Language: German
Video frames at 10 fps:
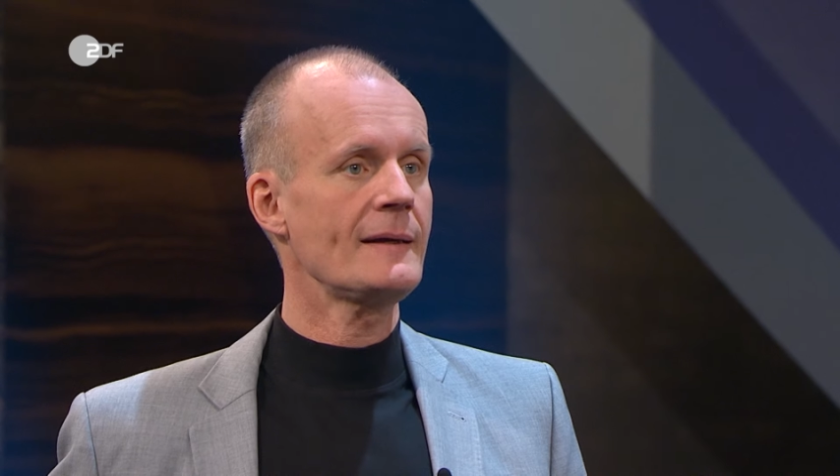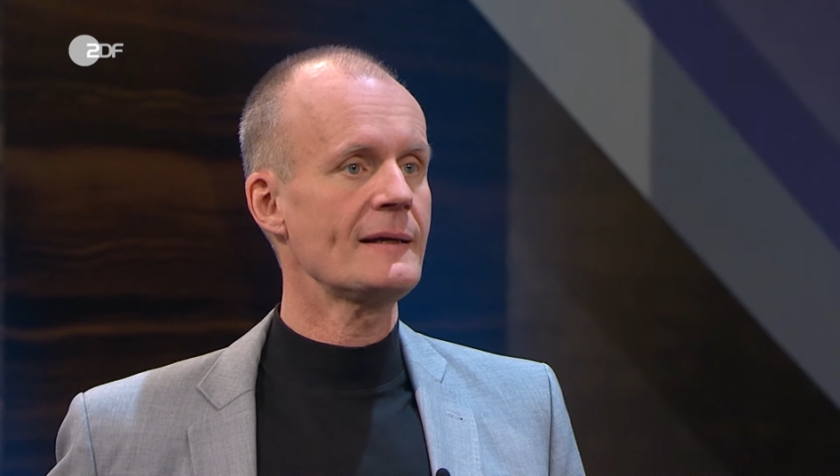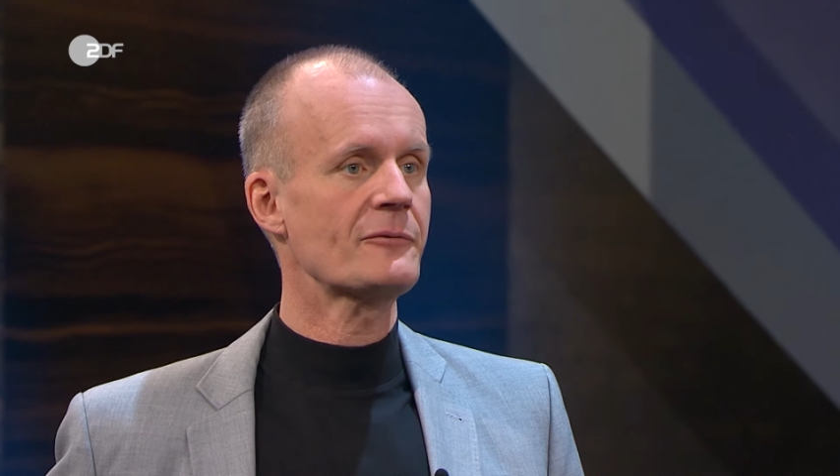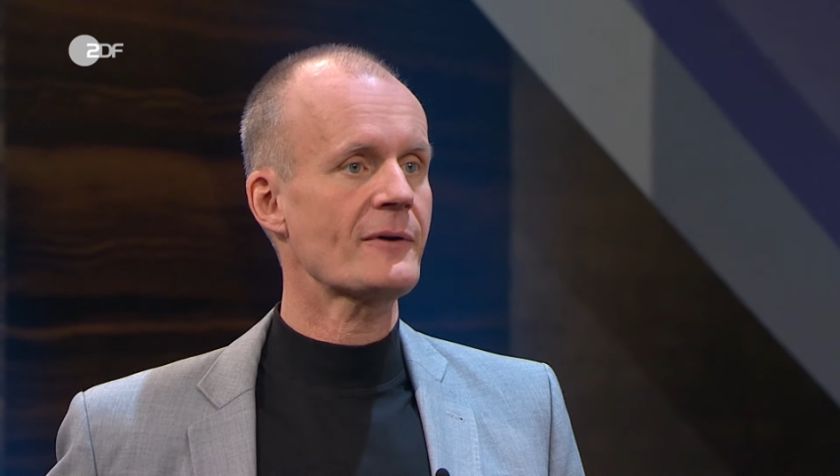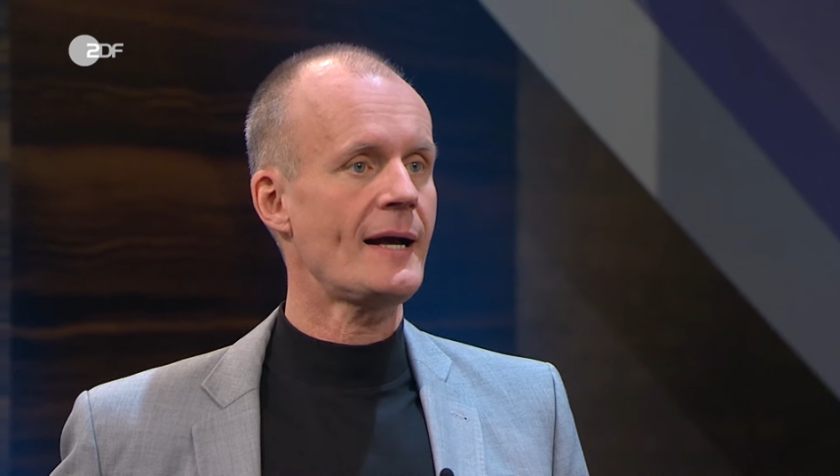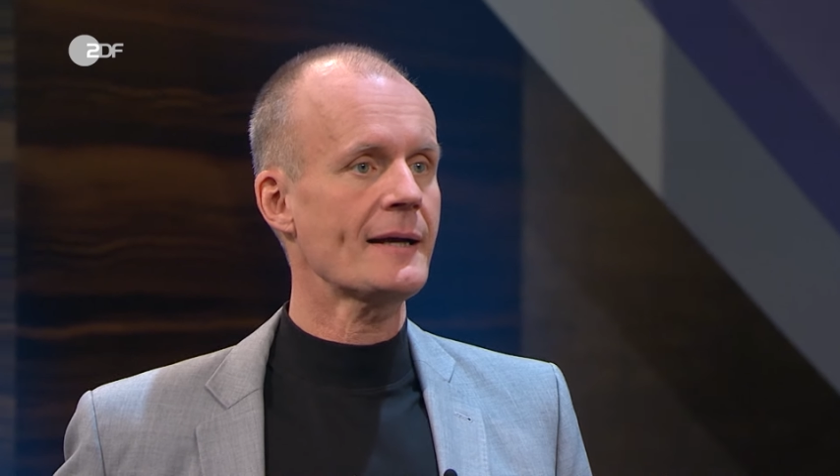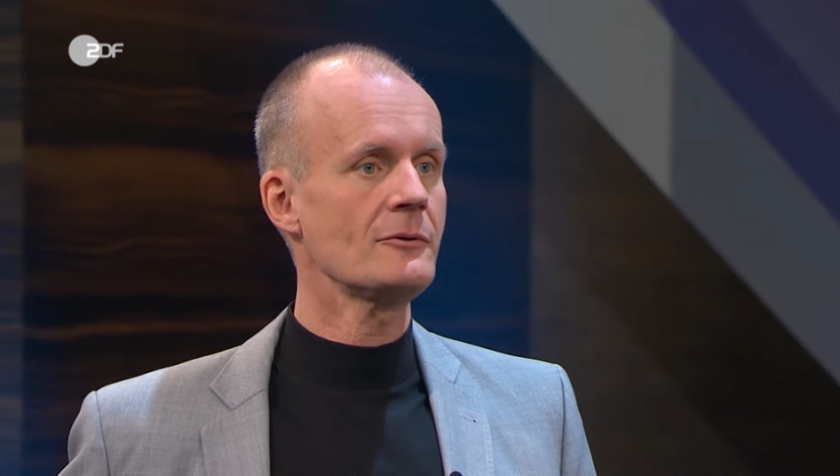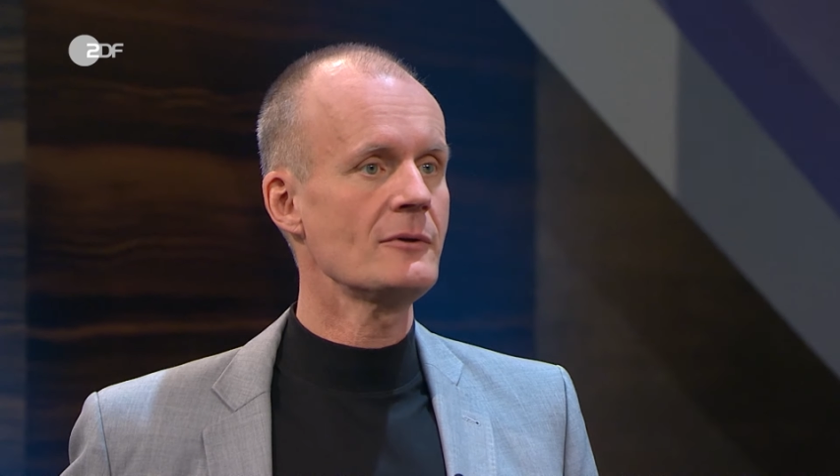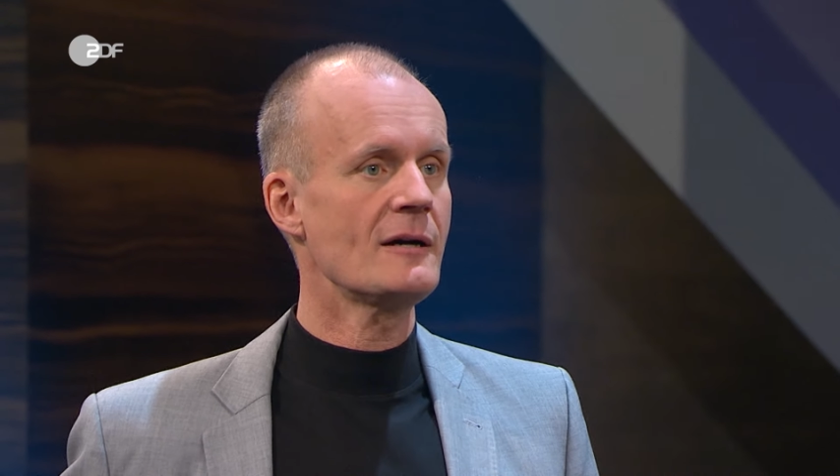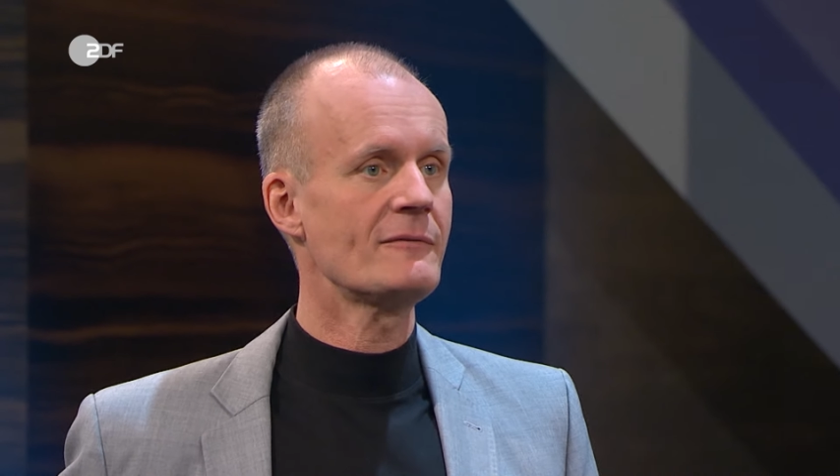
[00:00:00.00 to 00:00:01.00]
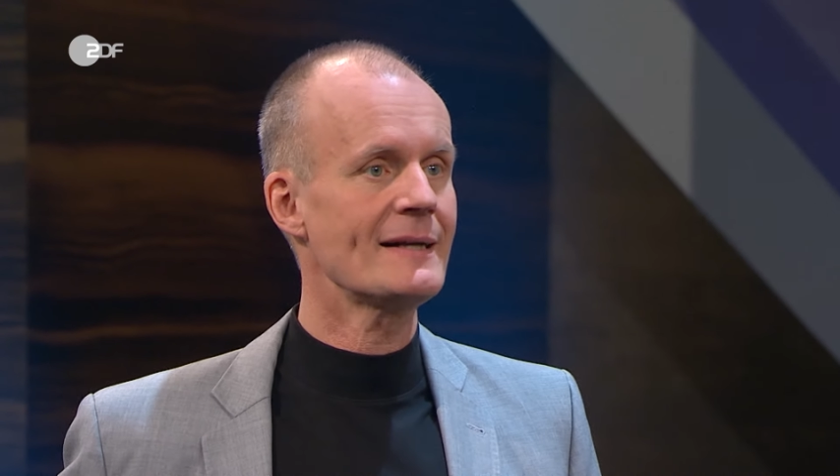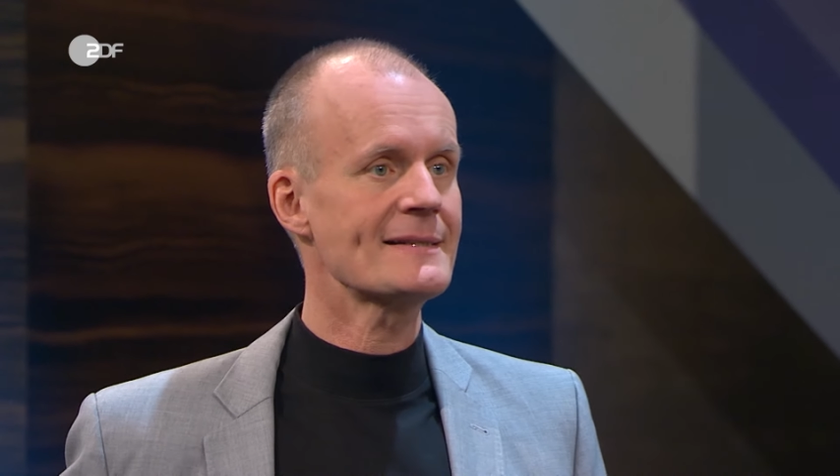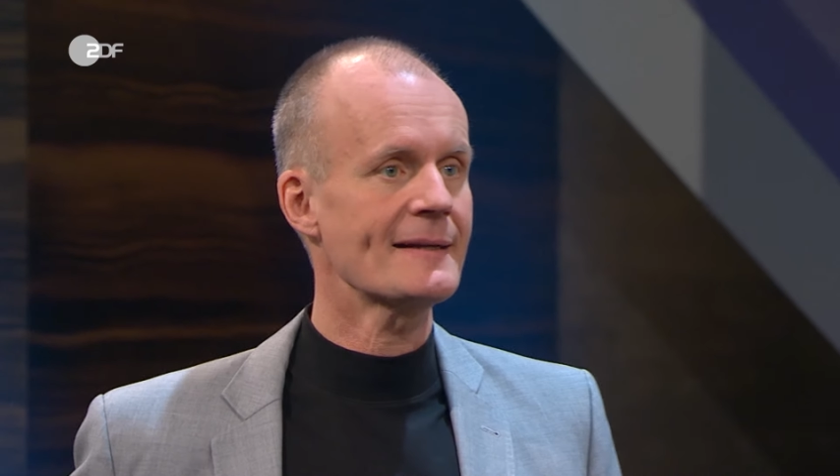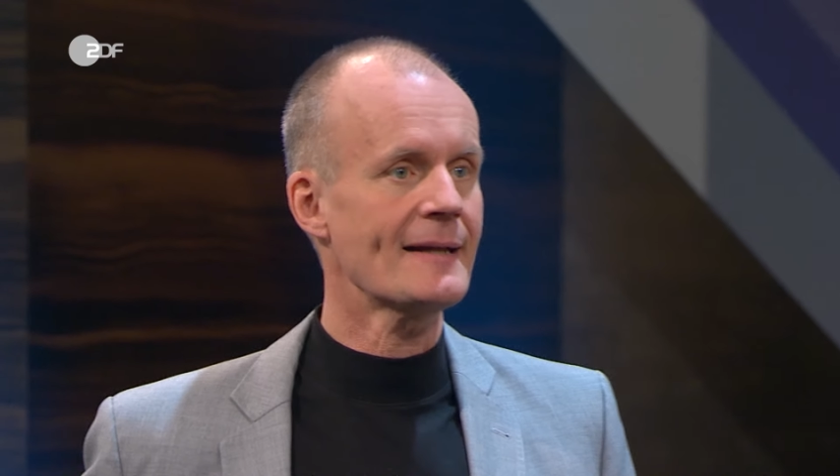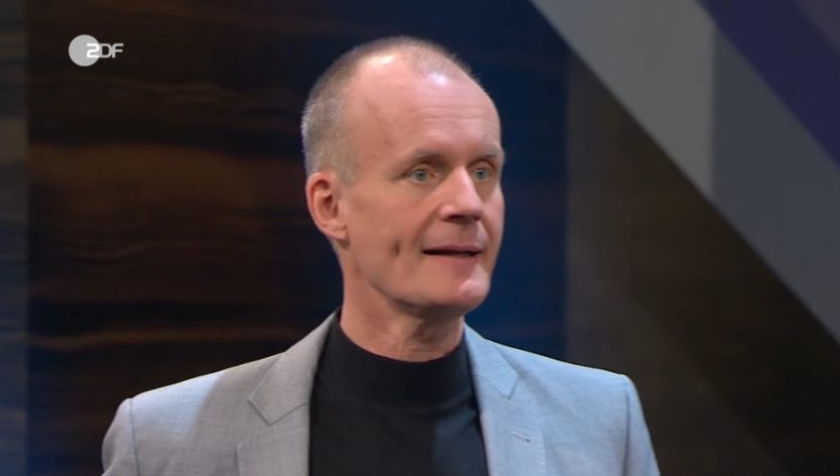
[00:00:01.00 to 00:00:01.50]
Ich frage nur, weil
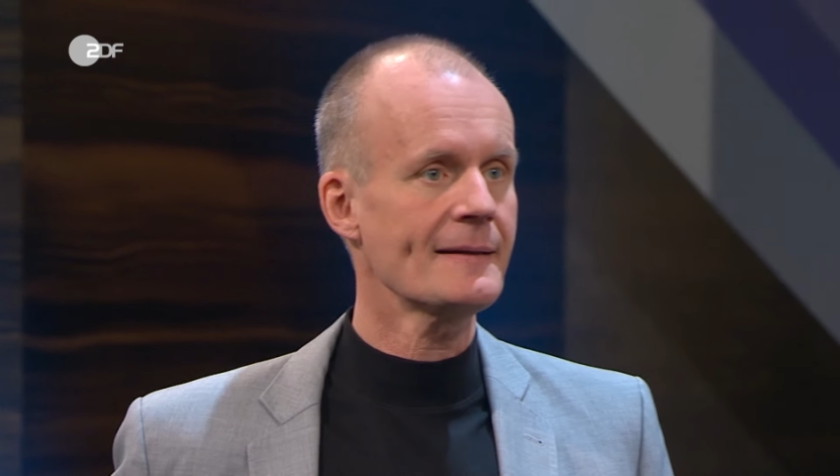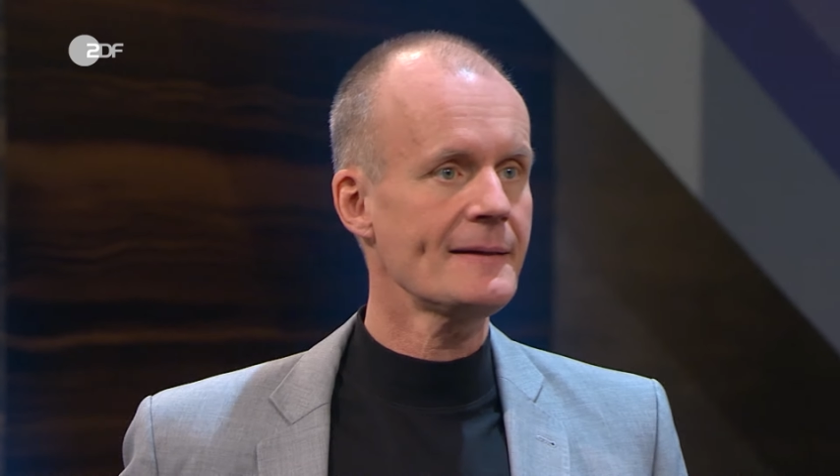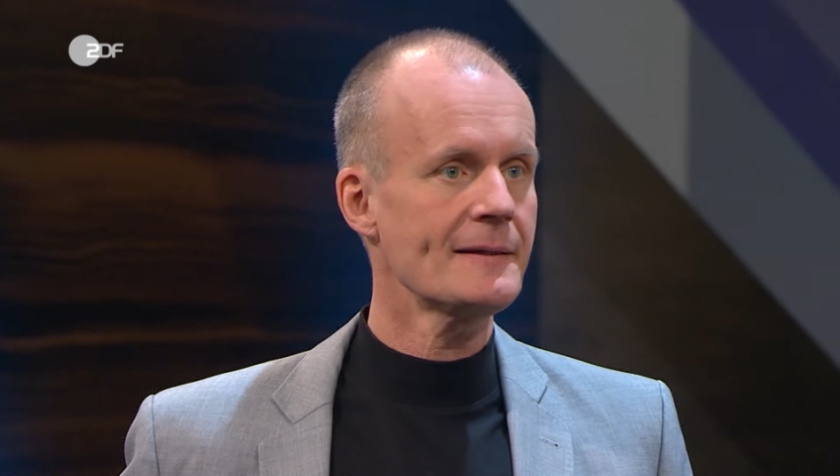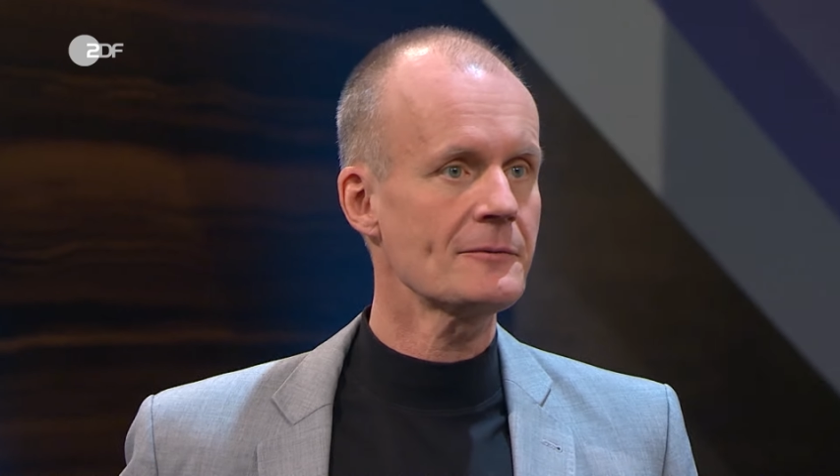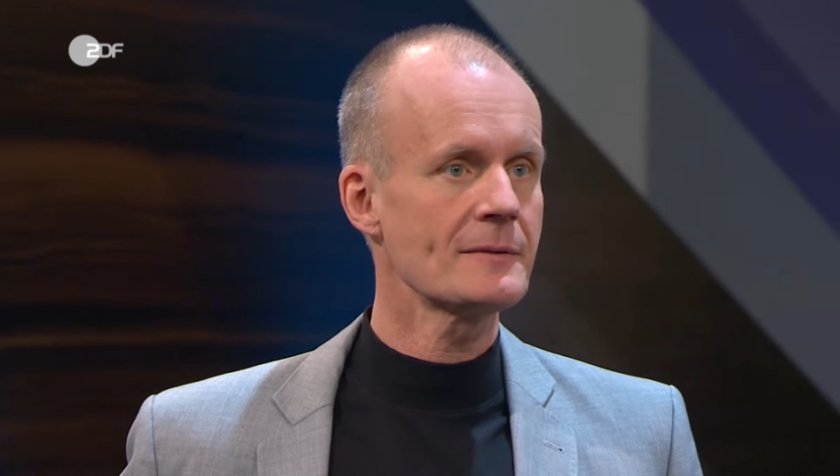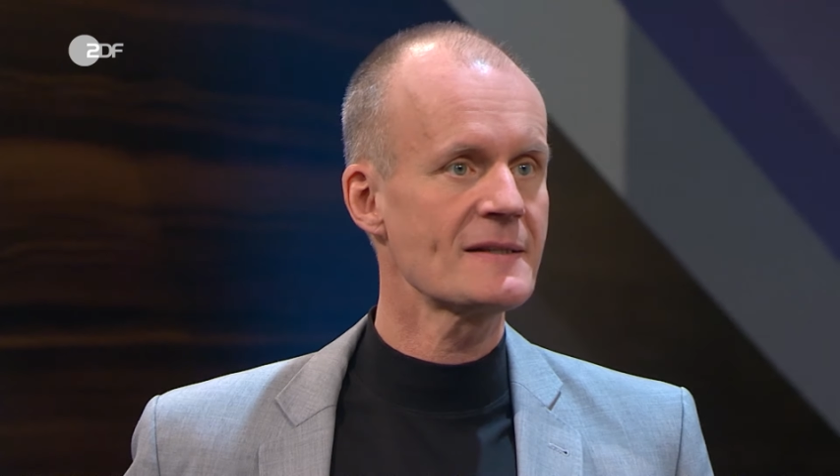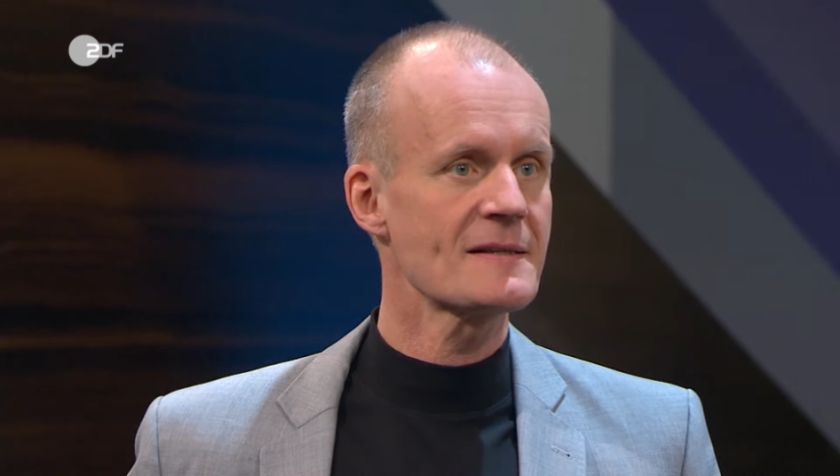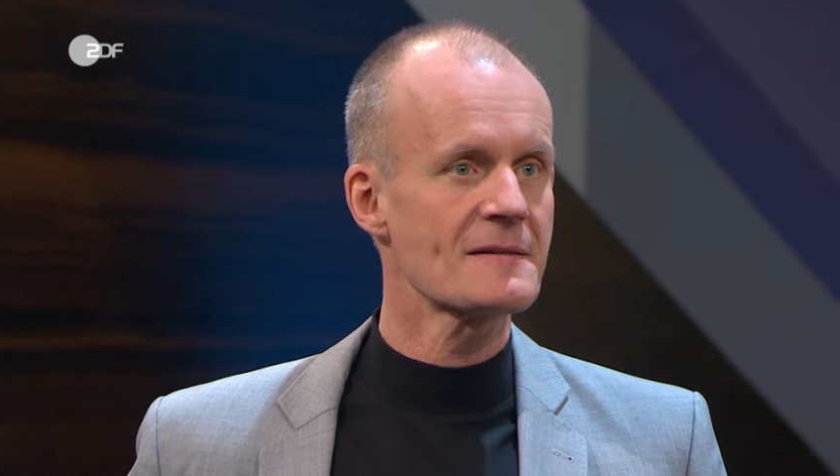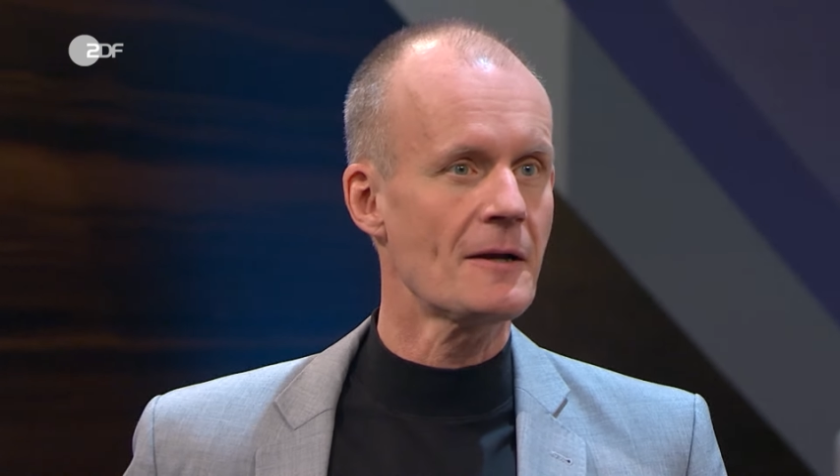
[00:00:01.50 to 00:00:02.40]
seit Einrichtung dieses